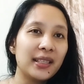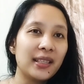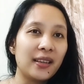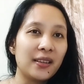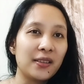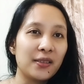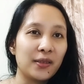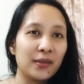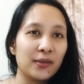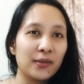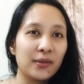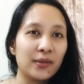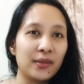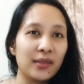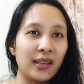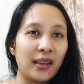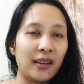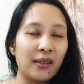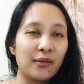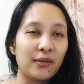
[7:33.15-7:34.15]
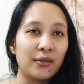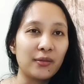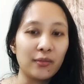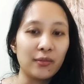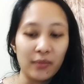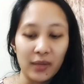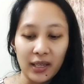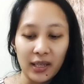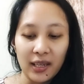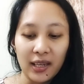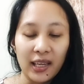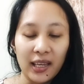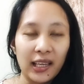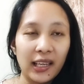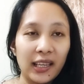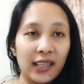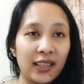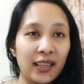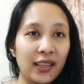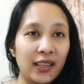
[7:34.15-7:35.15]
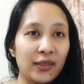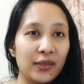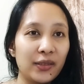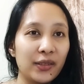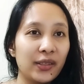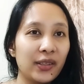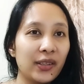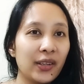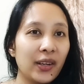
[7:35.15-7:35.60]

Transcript: section kung saan ko binili, ganyan, or